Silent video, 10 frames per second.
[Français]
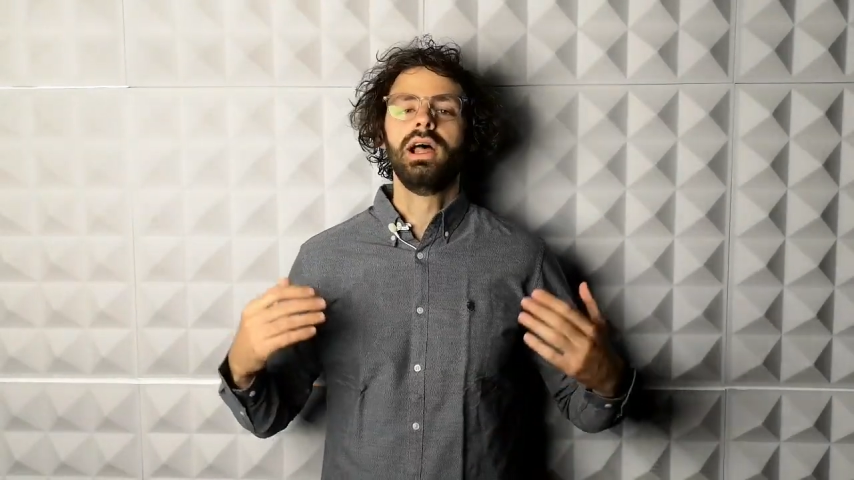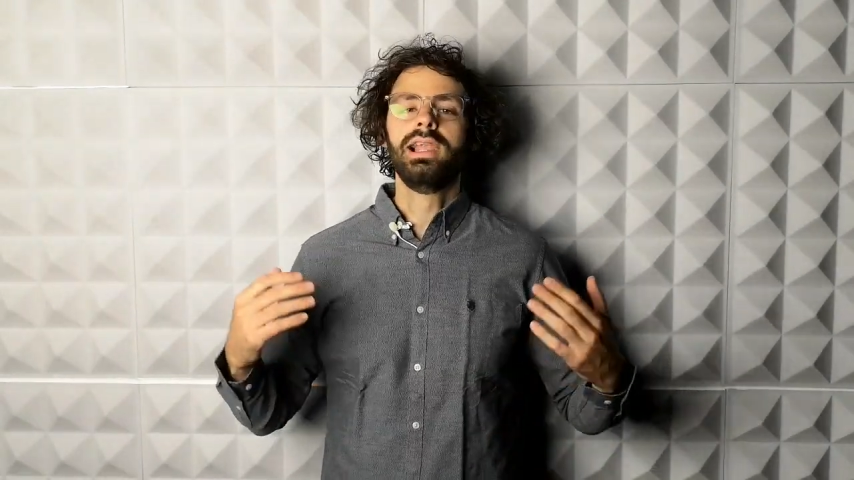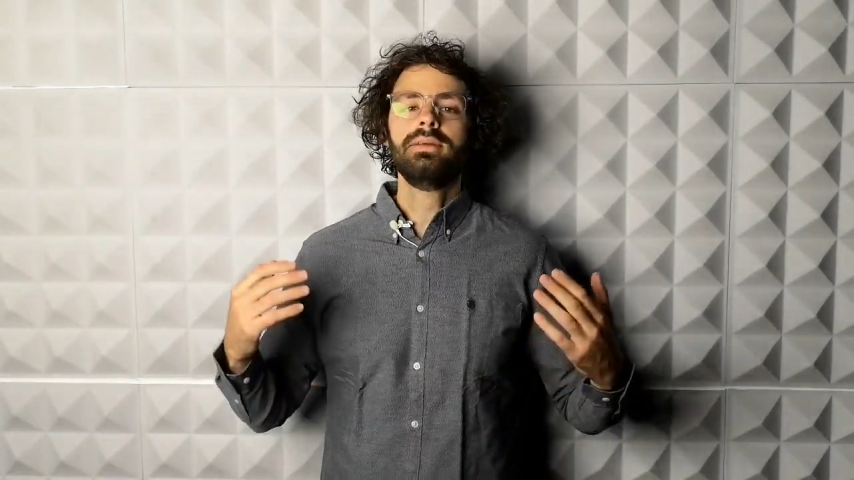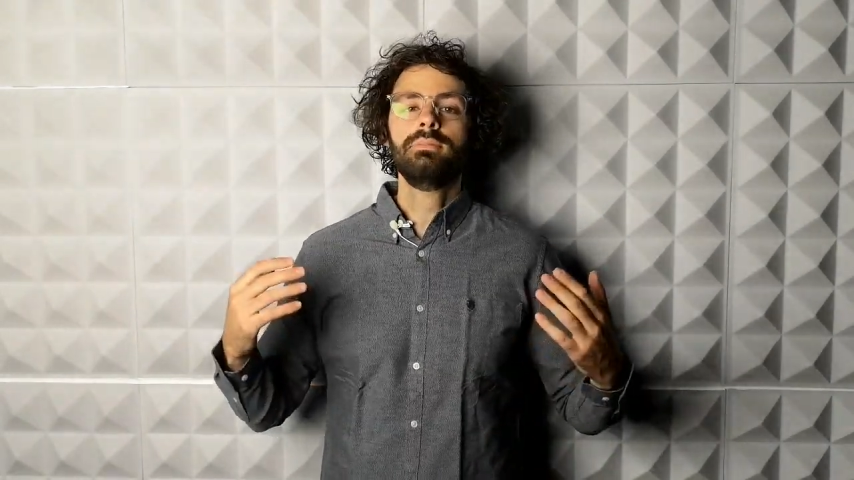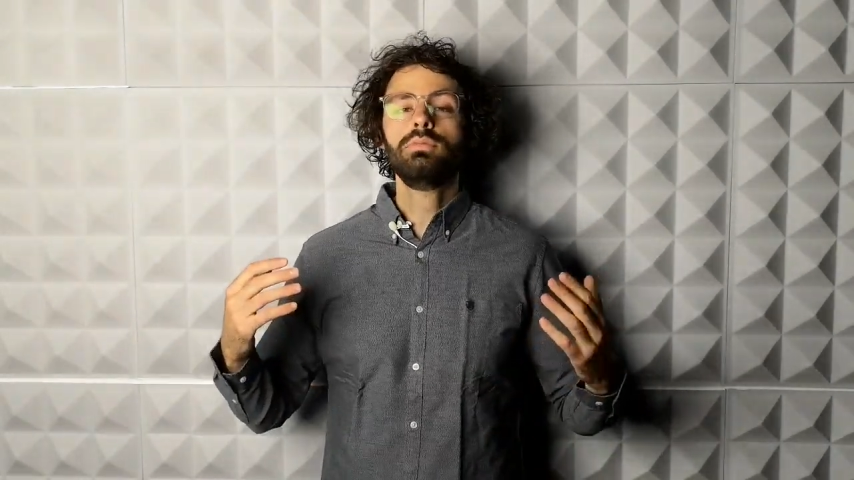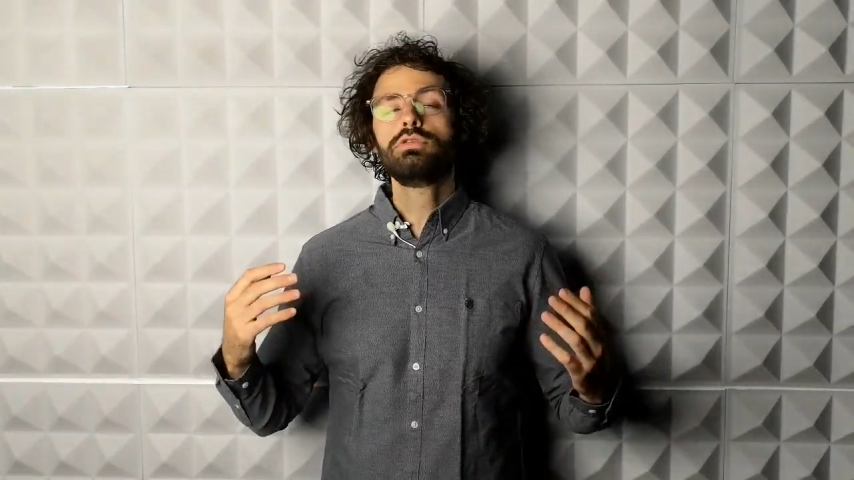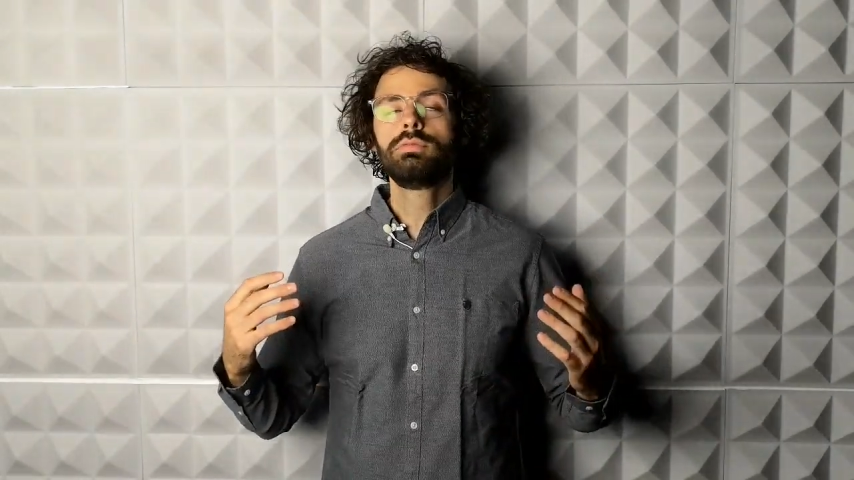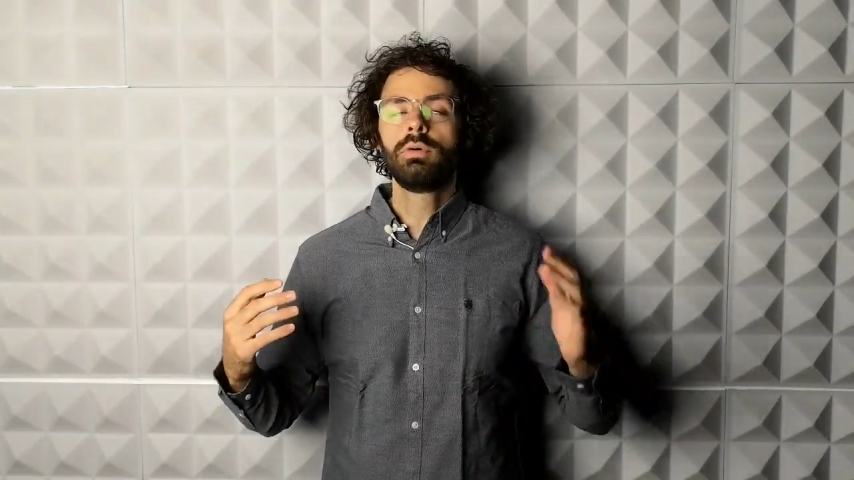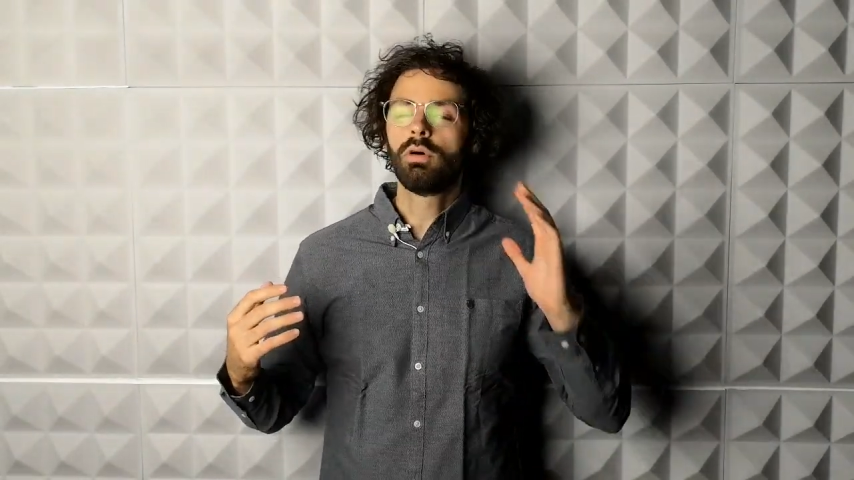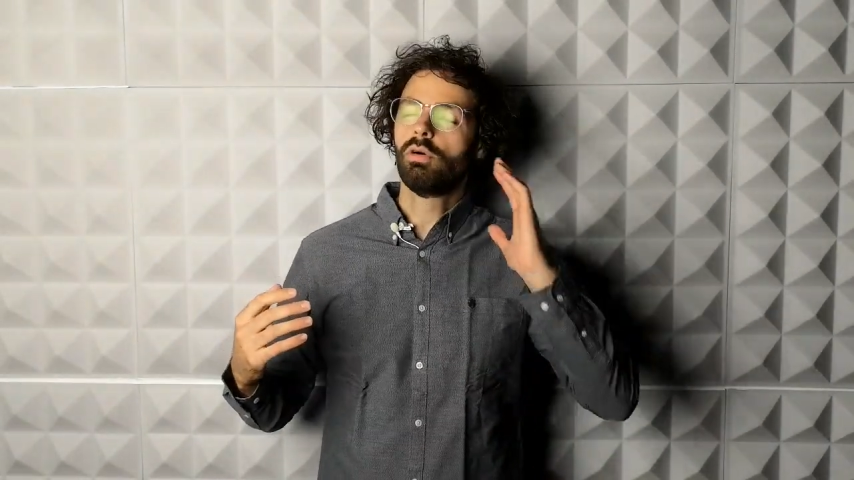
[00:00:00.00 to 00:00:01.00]
les
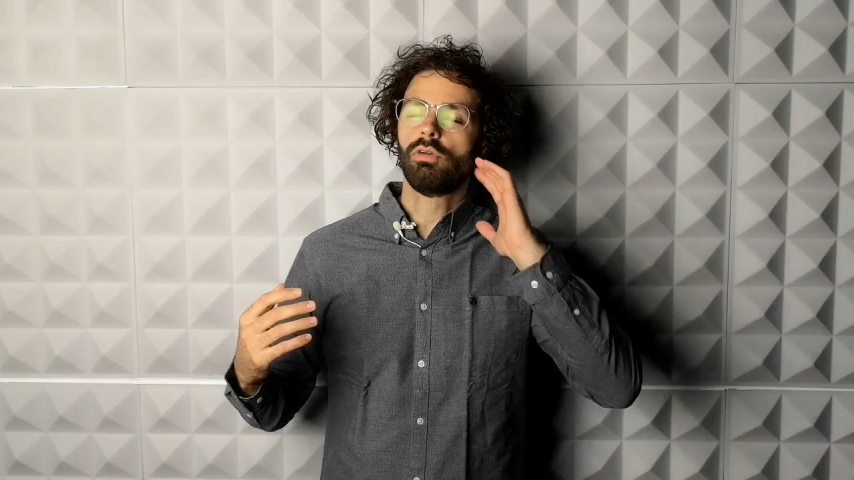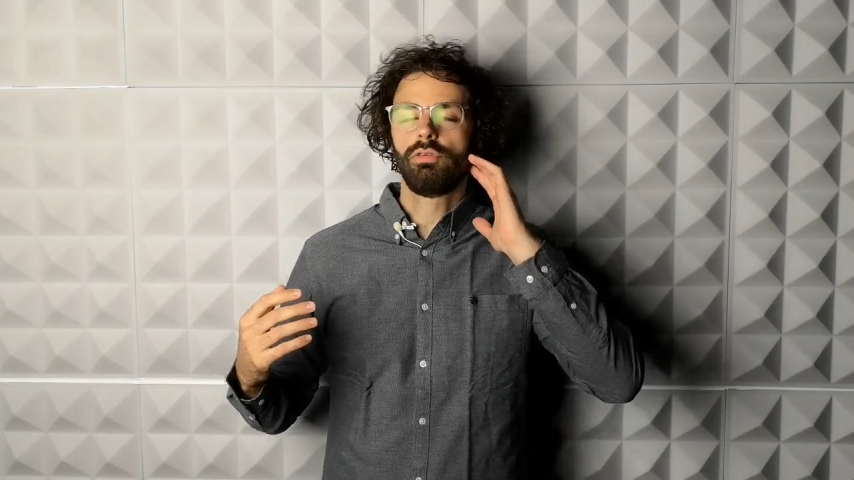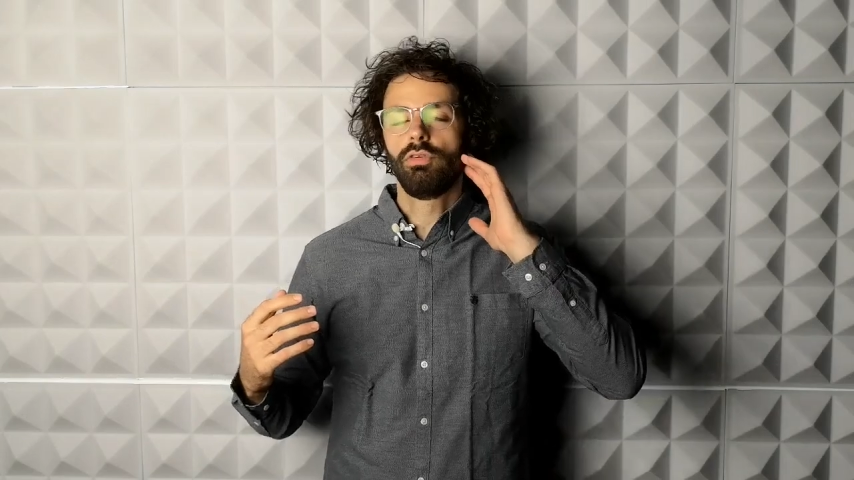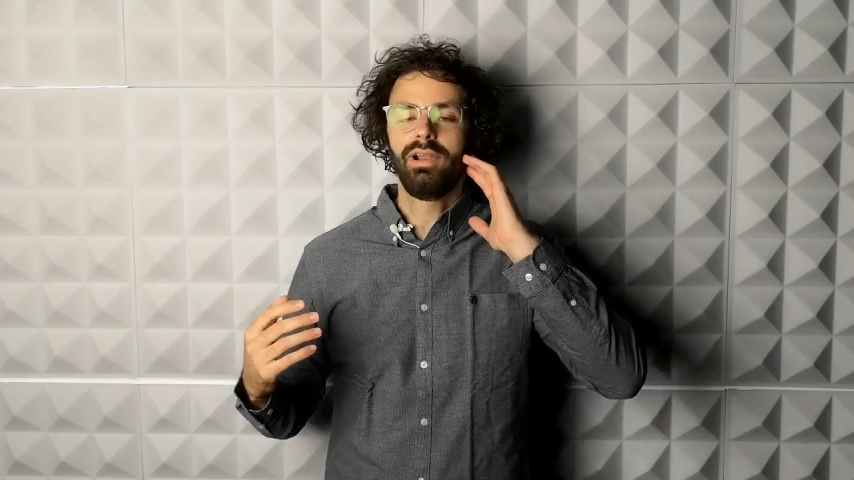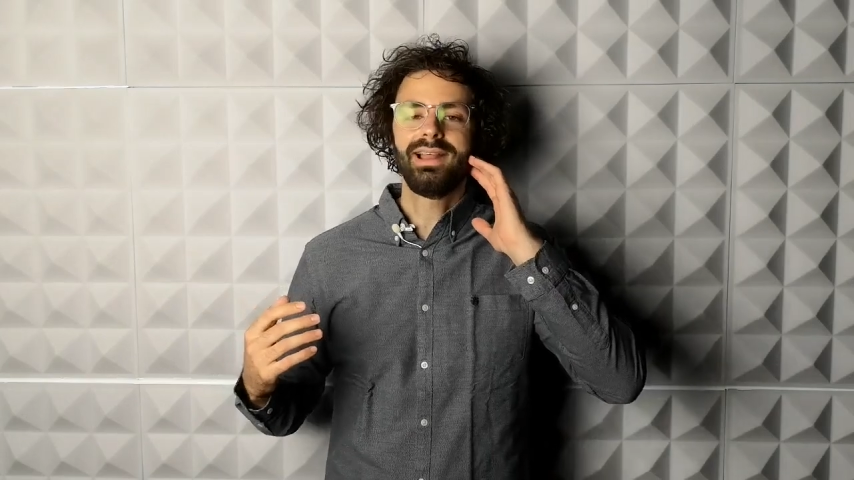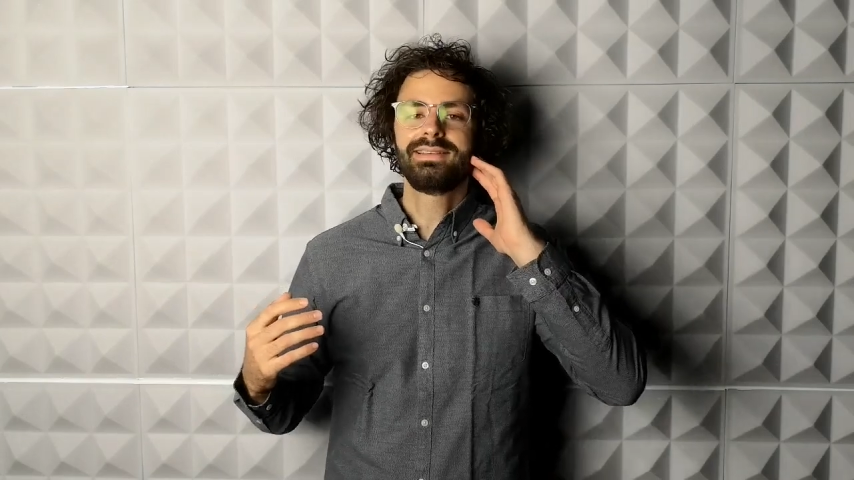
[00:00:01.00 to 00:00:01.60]
mouvements de la